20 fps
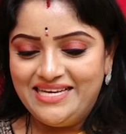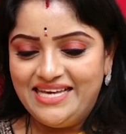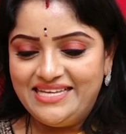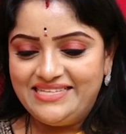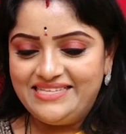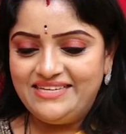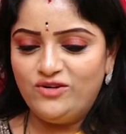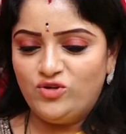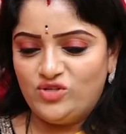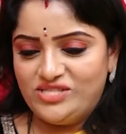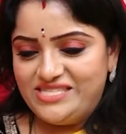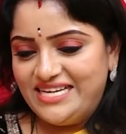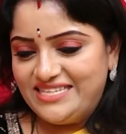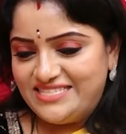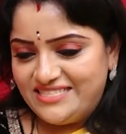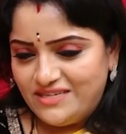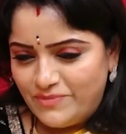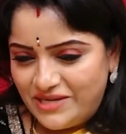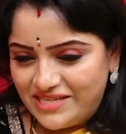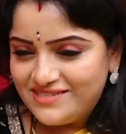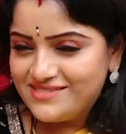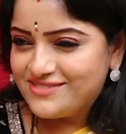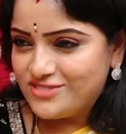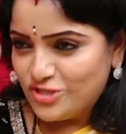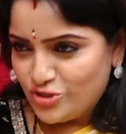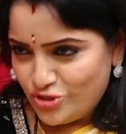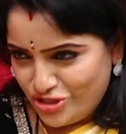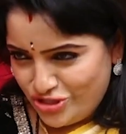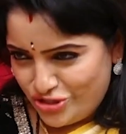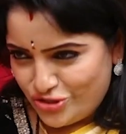అయితే ఒకసారి జబర్దస్త్
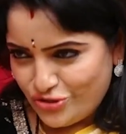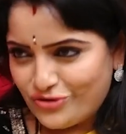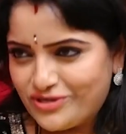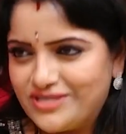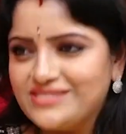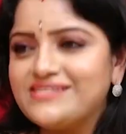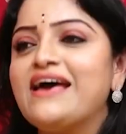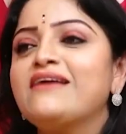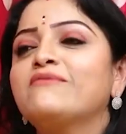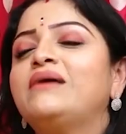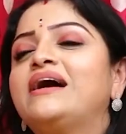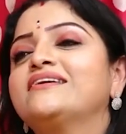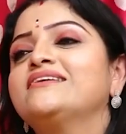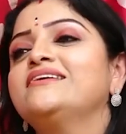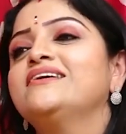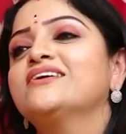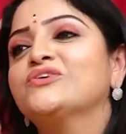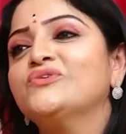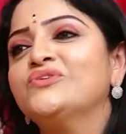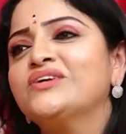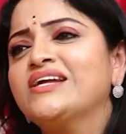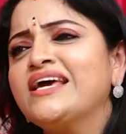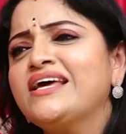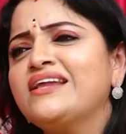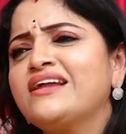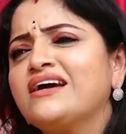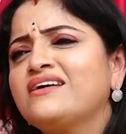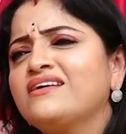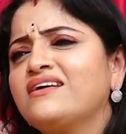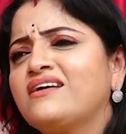గురించి ఒక్కసారి మాట్లాడుకుంటే
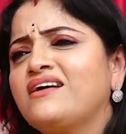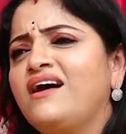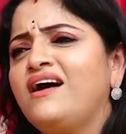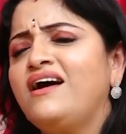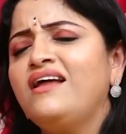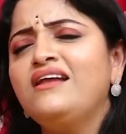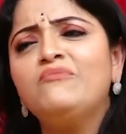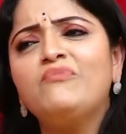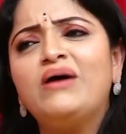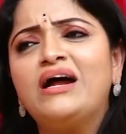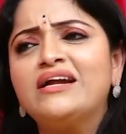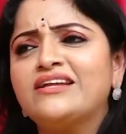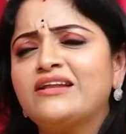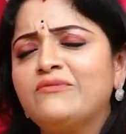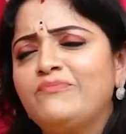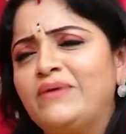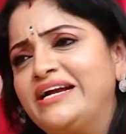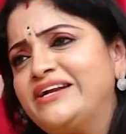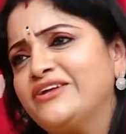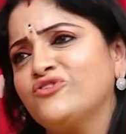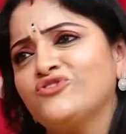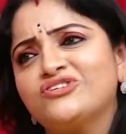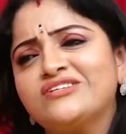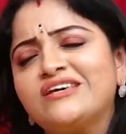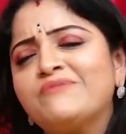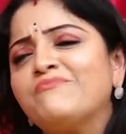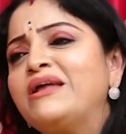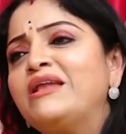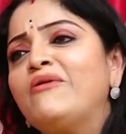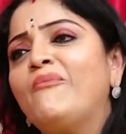రకరకాల మాటలు బయటకు వచ్చే
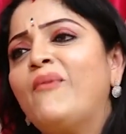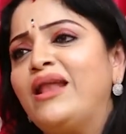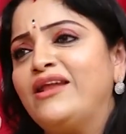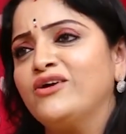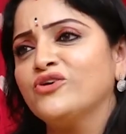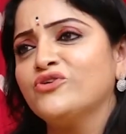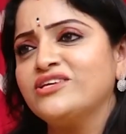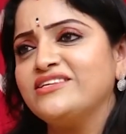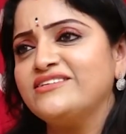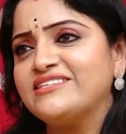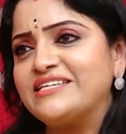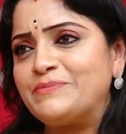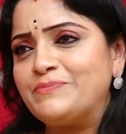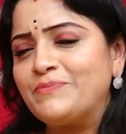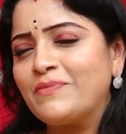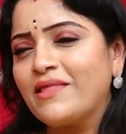మలమాల గురించి